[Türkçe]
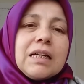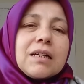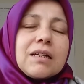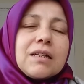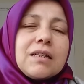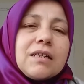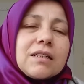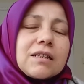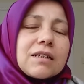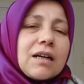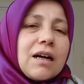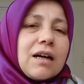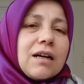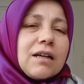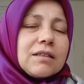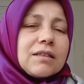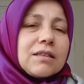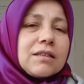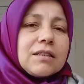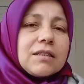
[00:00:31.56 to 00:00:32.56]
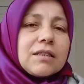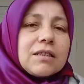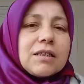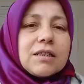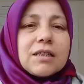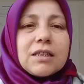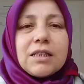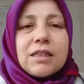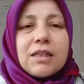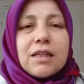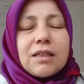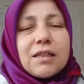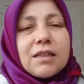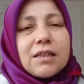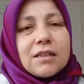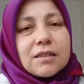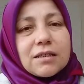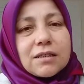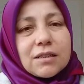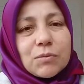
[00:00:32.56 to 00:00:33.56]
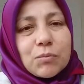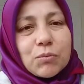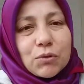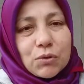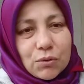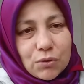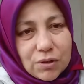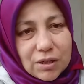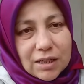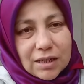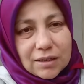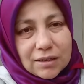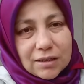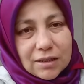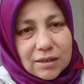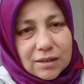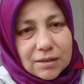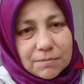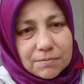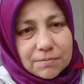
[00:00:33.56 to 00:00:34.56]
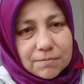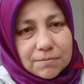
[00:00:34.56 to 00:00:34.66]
46-47 yıldır bu dünyadayım.